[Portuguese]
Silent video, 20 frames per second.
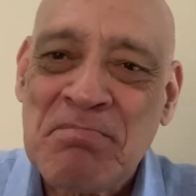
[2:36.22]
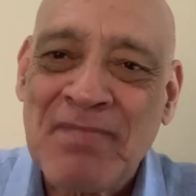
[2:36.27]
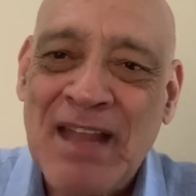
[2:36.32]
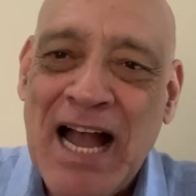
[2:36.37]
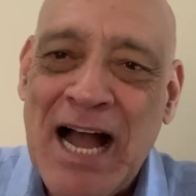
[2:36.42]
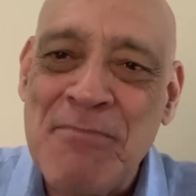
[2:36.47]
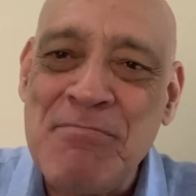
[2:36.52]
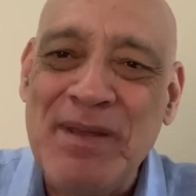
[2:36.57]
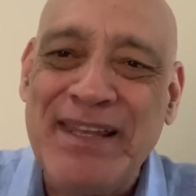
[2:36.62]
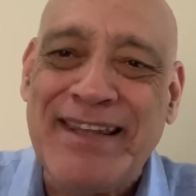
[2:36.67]

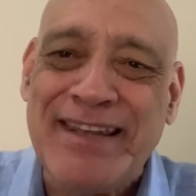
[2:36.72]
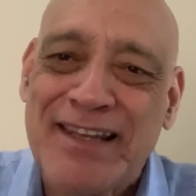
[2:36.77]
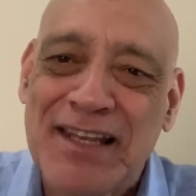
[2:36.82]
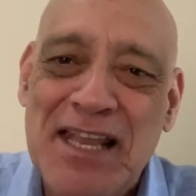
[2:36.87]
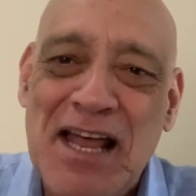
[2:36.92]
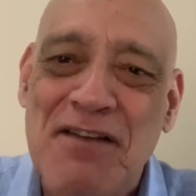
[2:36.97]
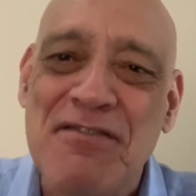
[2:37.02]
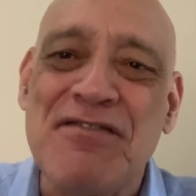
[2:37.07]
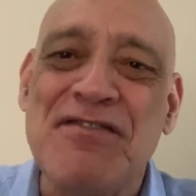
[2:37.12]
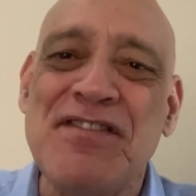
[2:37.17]
a
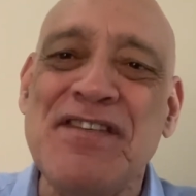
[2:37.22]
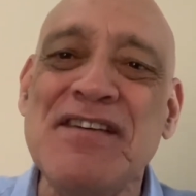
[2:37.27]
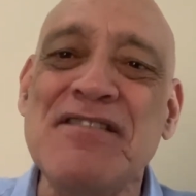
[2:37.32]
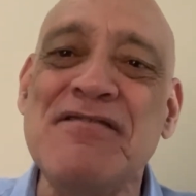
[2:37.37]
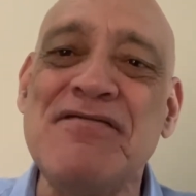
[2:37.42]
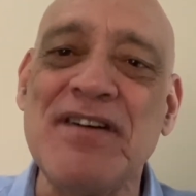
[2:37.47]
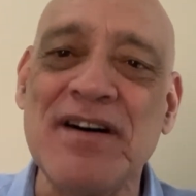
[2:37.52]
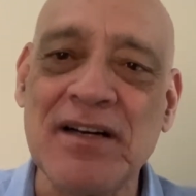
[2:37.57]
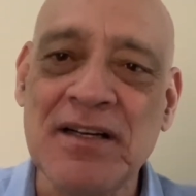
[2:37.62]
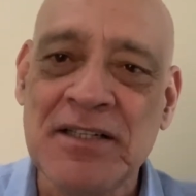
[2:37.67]
menina
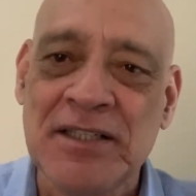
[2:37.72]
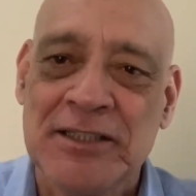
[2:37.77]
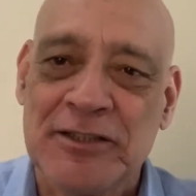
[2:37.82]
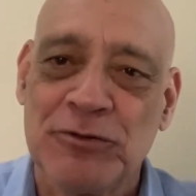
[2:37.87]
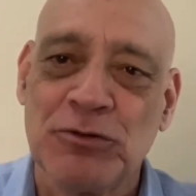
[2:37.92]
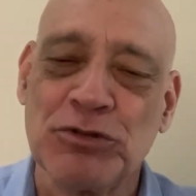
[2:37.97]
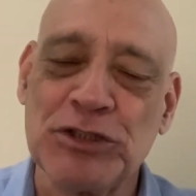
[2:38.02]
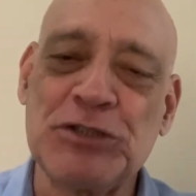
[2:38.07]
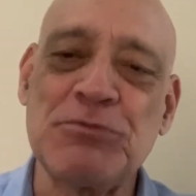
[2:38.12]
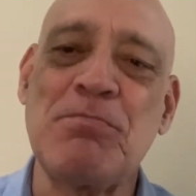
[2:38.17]
viva
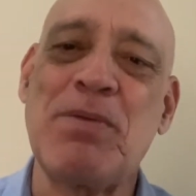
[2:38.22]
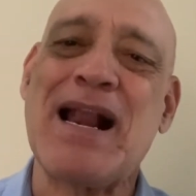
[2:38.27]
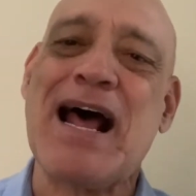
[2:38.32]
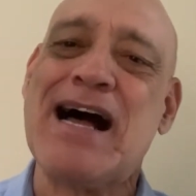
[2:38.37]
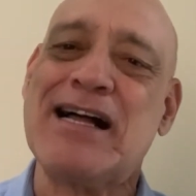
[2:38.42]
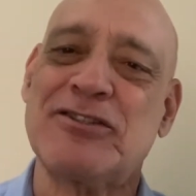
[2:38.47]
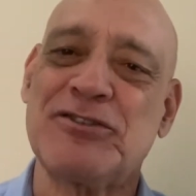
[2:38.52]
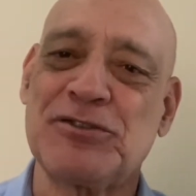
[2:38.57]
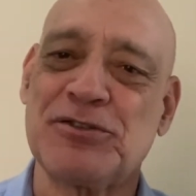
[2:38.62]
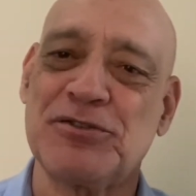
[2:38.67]
nos
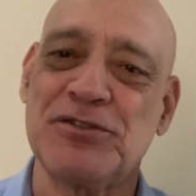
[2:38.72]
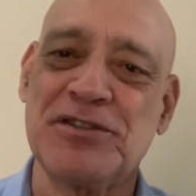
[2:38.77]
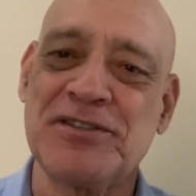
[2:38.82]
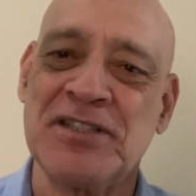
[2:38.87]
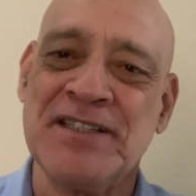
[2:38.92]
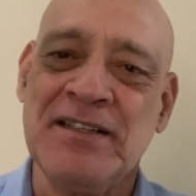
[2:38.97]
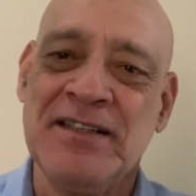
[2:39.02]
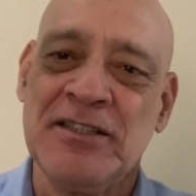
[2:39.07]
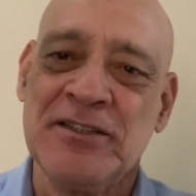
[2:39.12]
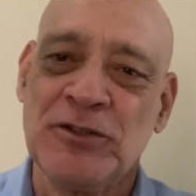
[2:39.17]

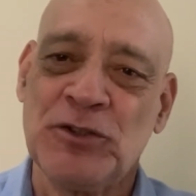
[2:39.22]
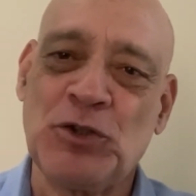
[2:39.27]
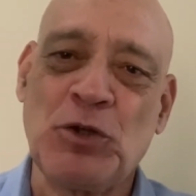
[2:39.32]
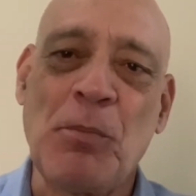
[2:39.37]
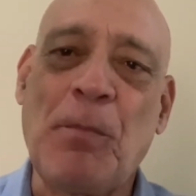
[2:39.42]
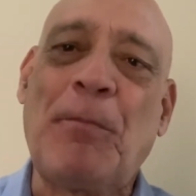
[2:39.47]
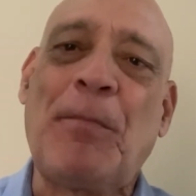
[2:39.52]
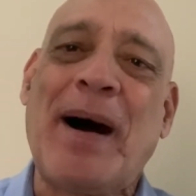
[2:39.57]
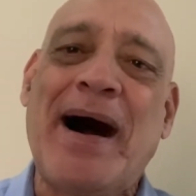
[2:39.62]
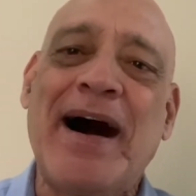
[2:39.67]
braços do
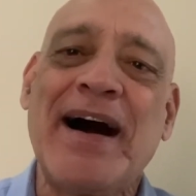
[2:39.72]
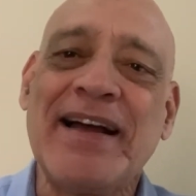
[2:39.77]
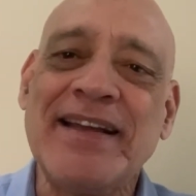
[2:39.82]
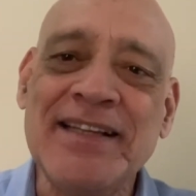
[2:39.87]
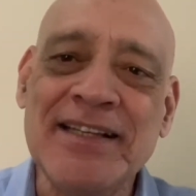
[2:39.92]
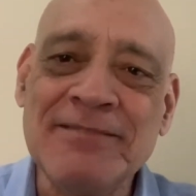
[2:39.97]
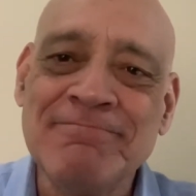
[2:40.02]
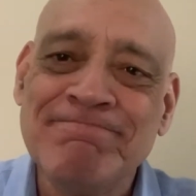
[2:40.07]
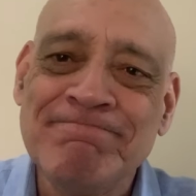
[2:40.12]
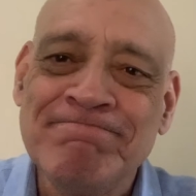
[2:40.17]
Pai.
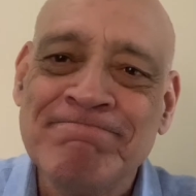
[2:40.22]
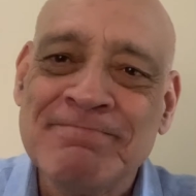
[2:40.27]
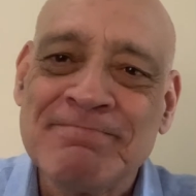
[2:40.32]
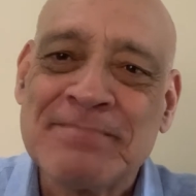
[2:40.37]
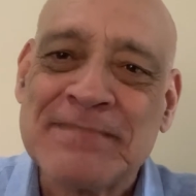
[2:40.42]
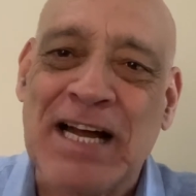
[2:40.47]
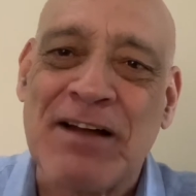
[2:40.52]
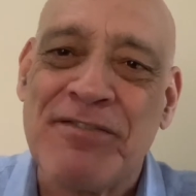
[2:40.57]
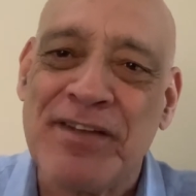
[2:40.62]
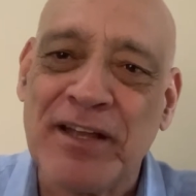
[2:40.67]

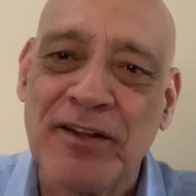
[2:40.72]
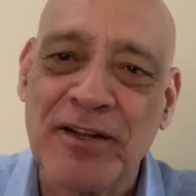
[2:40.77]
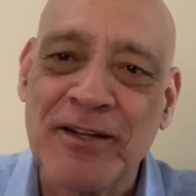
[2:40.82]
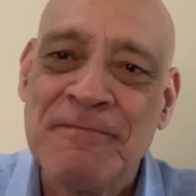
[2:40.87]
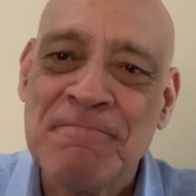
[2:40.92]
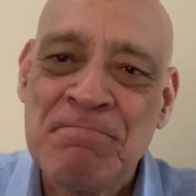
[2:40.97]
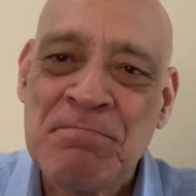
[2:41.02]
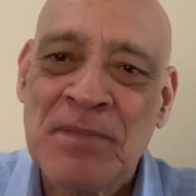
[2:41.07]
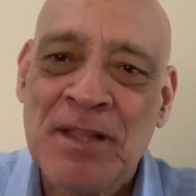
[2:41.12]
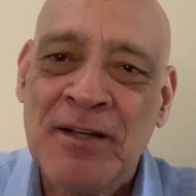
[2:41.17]
Tá vendo?
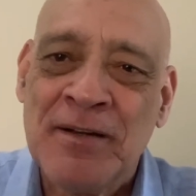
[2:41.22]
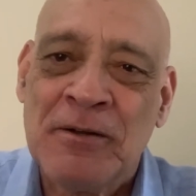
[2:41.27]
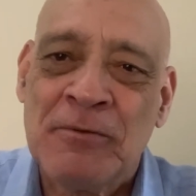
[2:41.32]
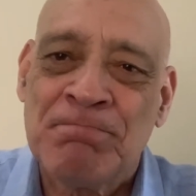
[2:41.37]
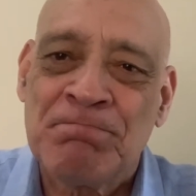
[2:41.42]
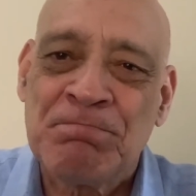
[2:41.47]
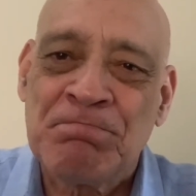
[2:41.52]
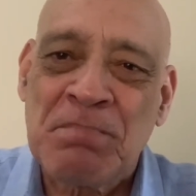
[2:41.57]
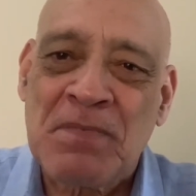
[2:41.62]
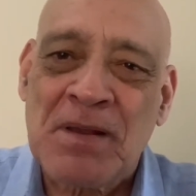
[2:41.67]

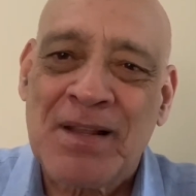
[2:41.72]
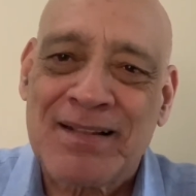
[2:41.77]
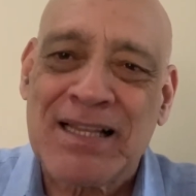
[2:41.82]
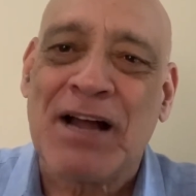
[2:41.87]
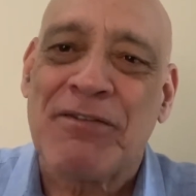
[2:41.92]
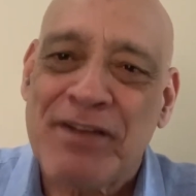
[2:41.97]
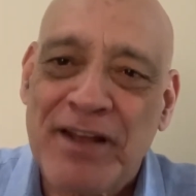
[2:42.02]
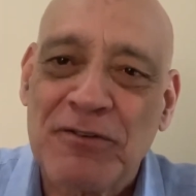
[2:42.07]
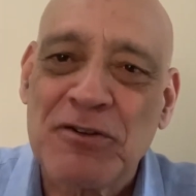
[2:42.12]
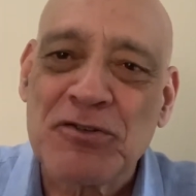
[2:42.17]
Tá
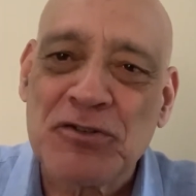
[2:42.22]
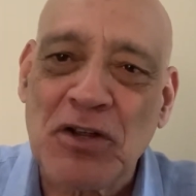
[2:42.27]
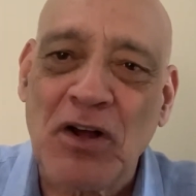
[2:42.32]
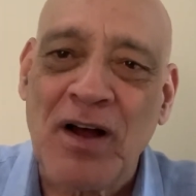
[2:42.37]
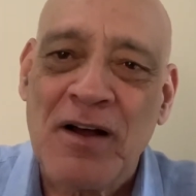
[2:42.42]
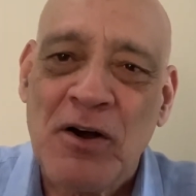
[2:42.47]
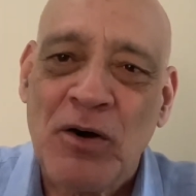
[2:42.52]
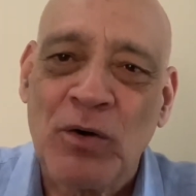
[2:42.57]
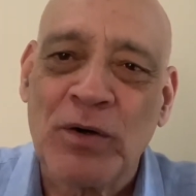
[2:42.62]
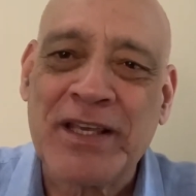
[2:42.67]
vendo
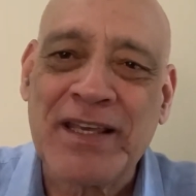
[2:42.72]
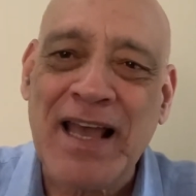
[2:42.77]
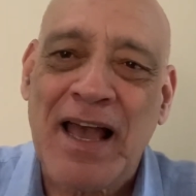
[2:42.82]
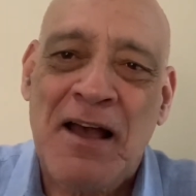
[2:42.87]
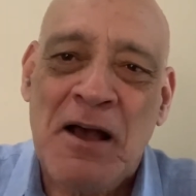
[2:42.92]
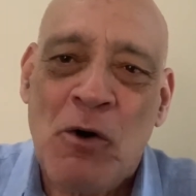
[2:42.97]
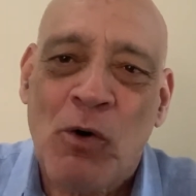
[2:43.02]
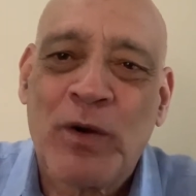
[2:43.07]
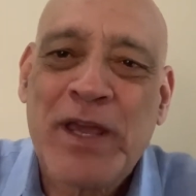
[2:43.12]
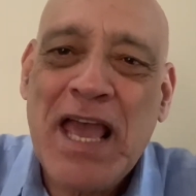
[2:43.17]
só o
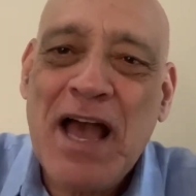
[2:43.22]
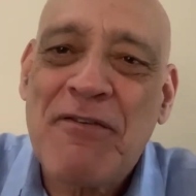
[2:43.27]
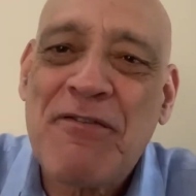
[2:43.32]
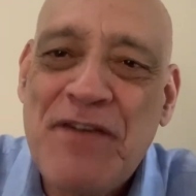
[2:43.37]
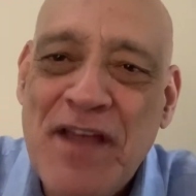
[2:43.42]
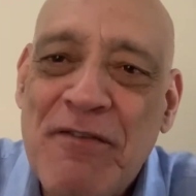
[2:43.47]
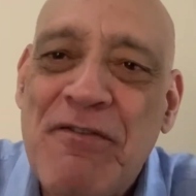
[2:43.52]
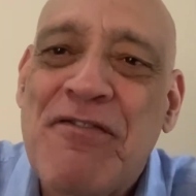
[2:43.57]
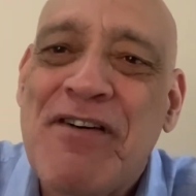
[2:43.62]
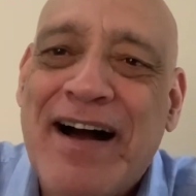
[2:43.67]
que o que a
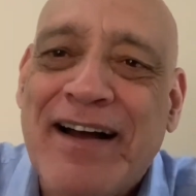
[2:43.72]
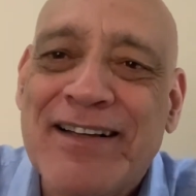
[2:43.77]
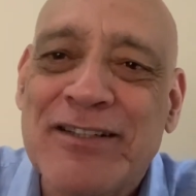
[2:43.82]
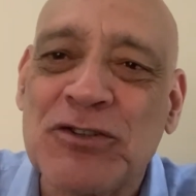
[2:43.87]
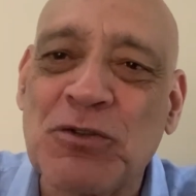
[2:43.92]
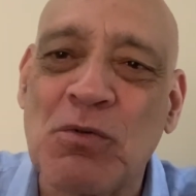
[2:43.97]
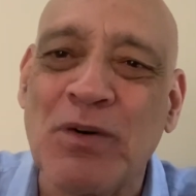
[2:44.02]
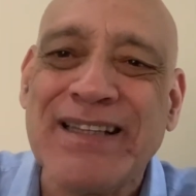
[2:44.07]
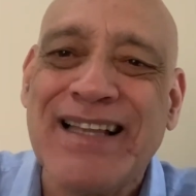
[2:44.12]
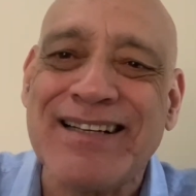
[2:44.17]
fé faz?
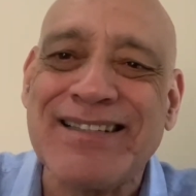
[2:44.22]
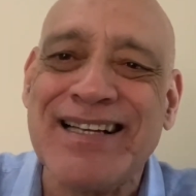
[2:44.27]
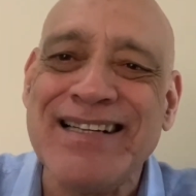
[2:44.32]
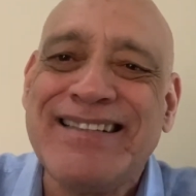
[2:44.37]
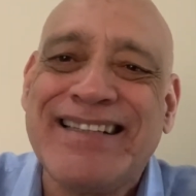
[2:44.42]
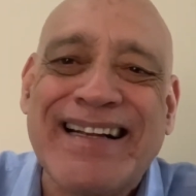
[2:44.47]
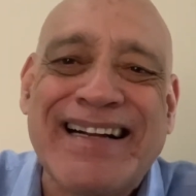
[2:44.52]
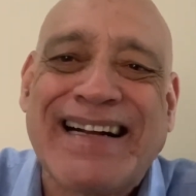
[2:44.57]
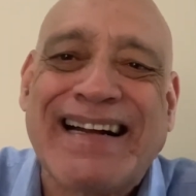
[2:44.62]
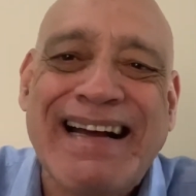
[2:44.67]
Quando a
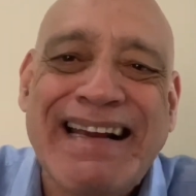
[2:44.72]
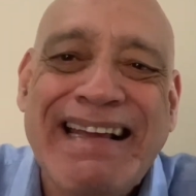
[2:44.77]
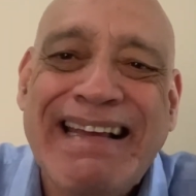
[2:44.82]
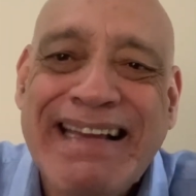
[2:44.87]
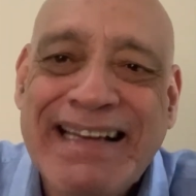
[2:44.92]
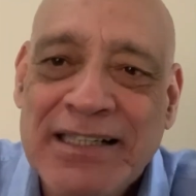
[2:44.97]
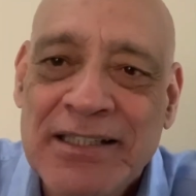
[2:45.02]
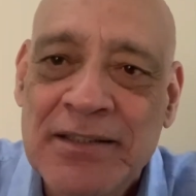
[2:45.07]
gente crê,